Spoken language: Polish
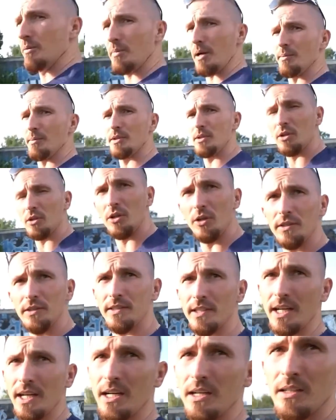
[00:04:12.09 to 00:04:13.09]
mamy do
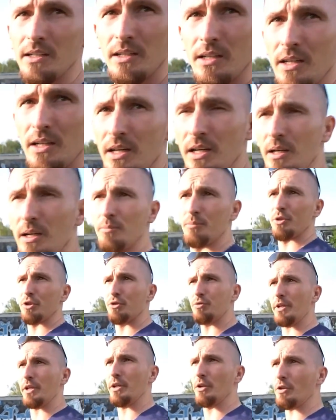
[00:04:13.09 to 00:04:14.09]
końca
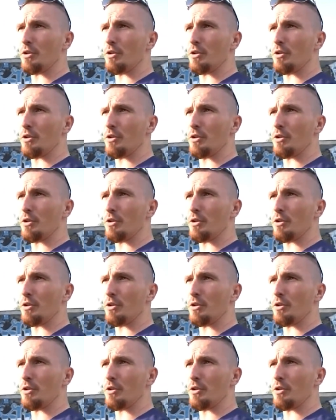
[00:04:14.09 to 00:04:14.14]
przyszłego